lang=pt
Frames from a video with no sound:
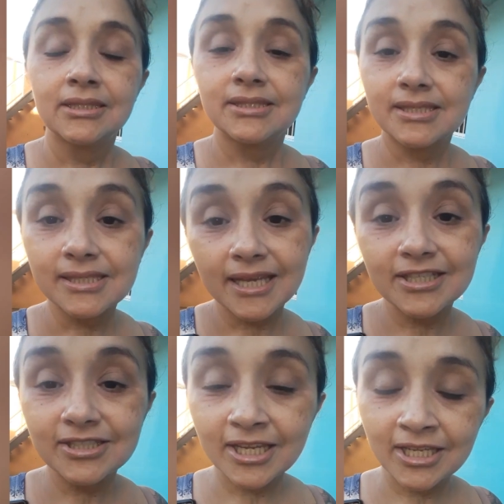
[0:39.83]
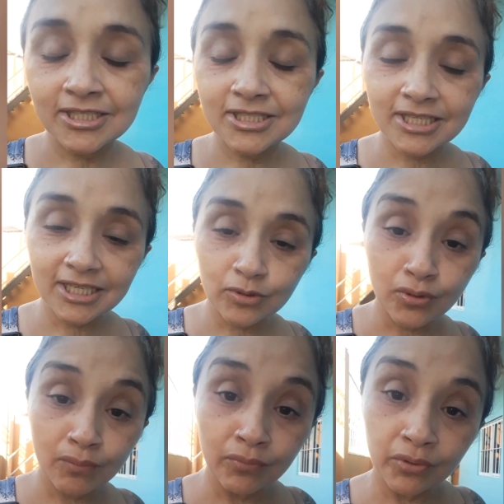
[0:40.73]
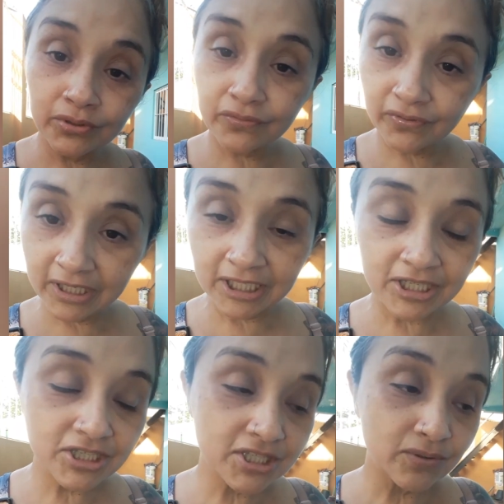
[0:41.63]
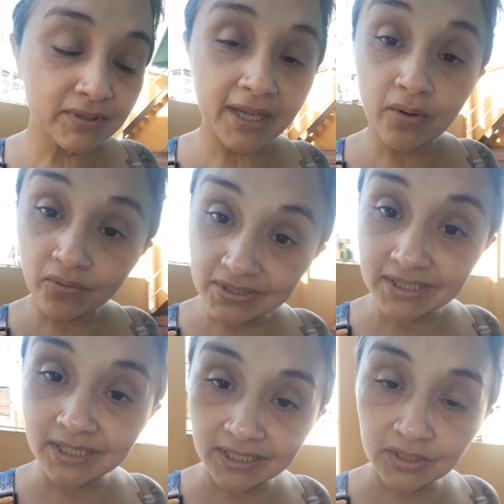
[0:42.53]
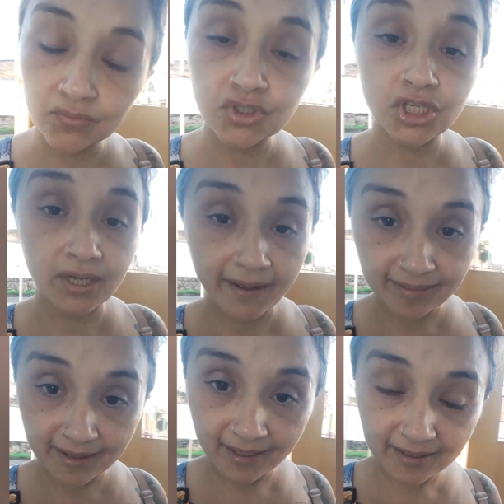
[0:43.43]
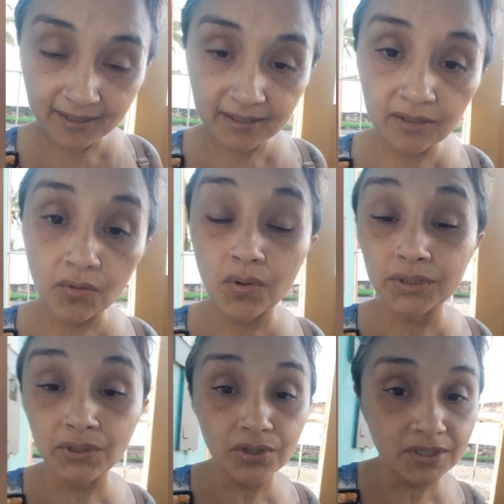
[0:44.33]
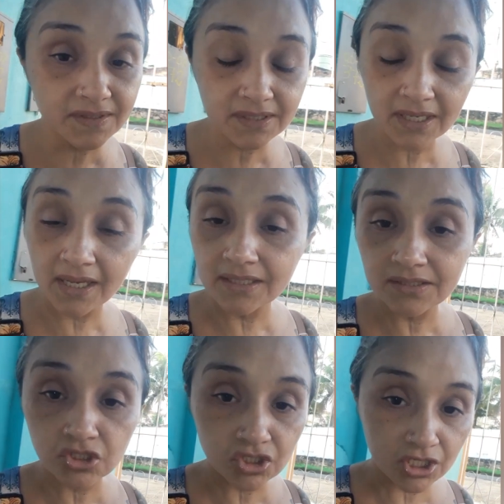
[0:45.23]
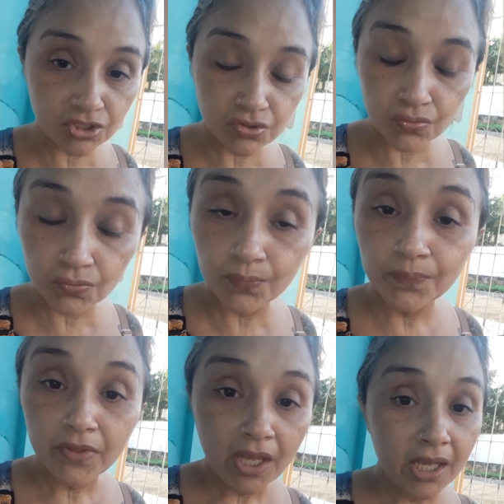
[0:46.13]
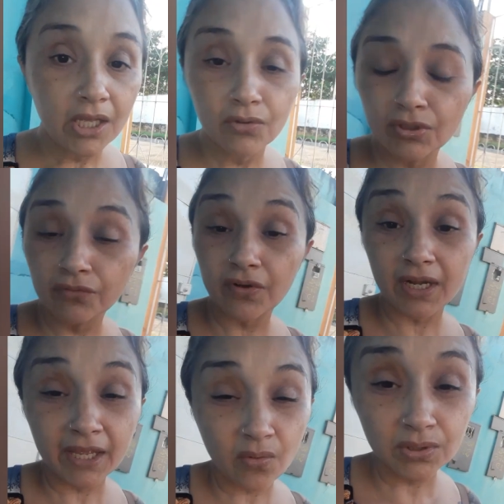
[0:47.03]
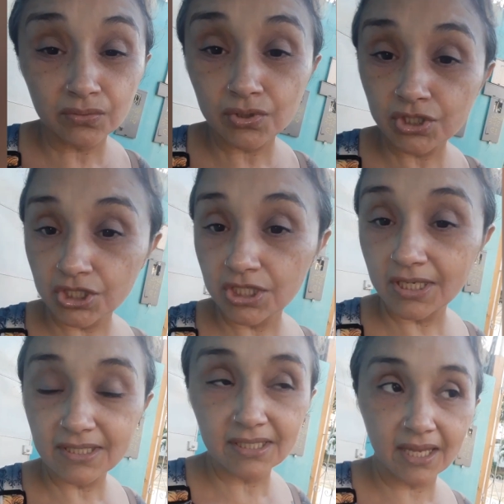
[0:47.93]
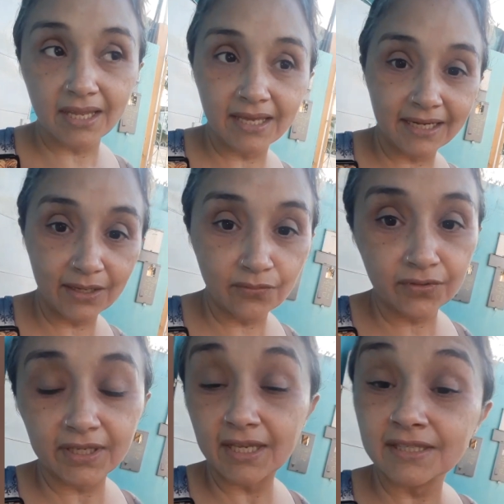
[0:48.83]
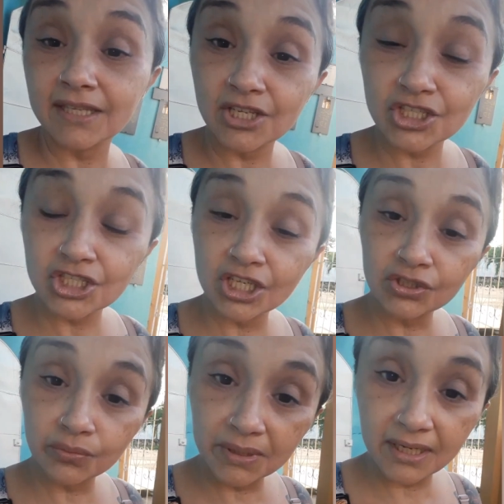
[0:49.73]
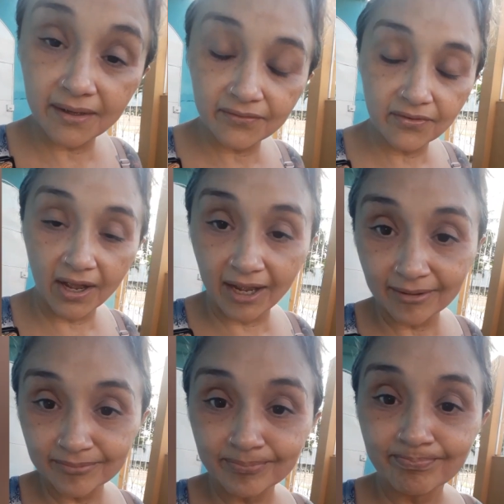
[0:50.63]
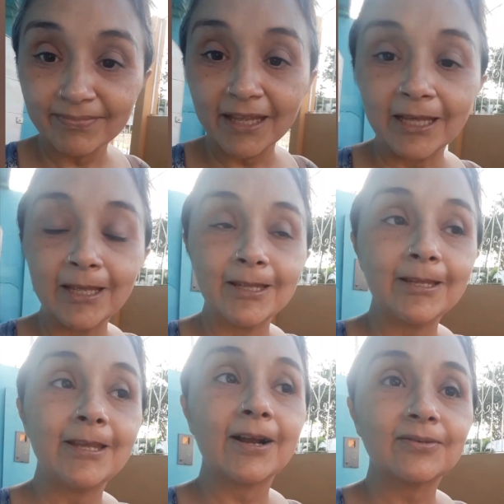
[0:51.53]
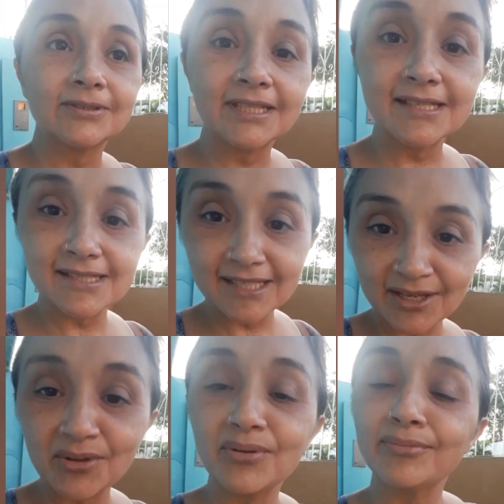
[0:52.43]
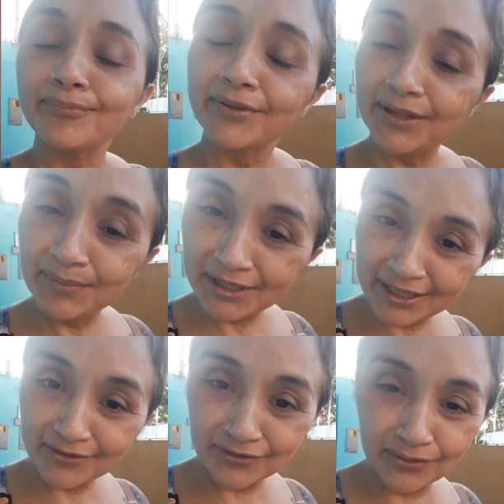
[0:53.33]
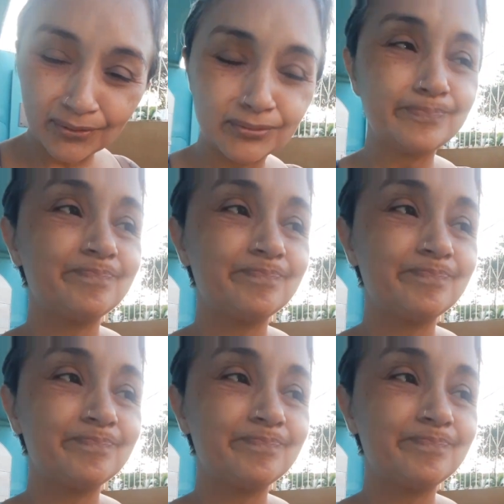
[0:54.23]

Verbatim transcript: Dizer, gente, que eu estou muito feliz de eu ter conseguido chegar até aqui. Quando eu iniciei esse jejum, eu não falei quantos dias era, eu fiquei deixando me levar. E aconteceu que me levou.